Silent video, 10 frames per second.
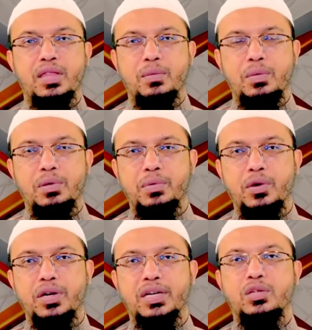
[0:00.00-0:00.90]

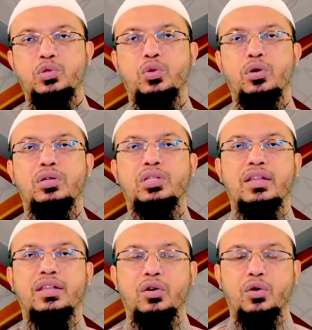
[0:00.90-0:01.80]
তেমনিভাবে অনেকের চুল
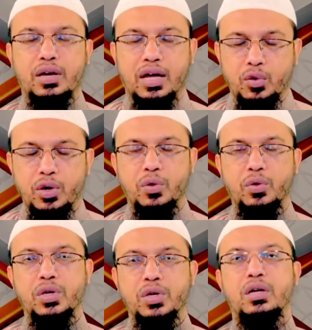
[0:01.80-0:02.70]
সাদা না হলেও